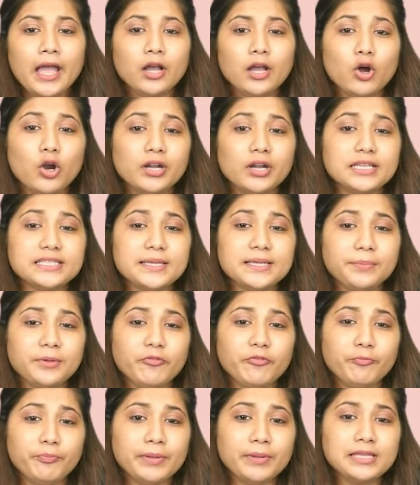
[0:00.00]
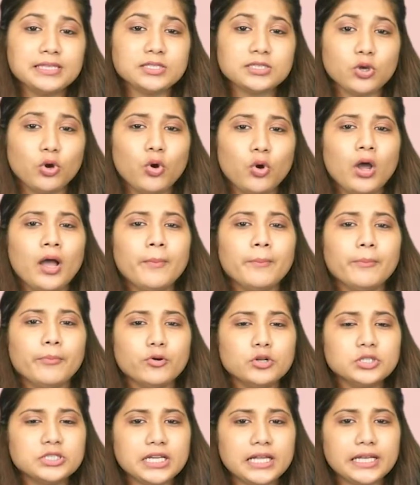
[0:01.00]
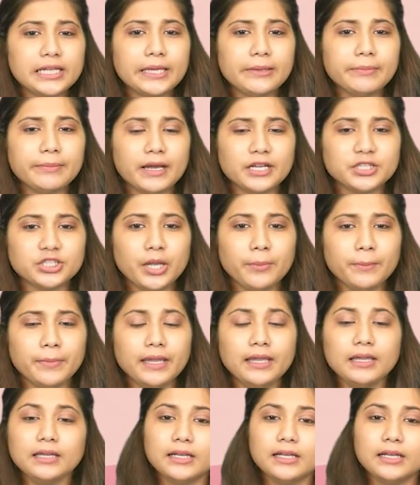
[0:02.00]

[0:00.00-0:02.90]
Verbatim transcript: कॉन्ट्रासेप्टिव पिल्स को हम बोलचाल की भाषा में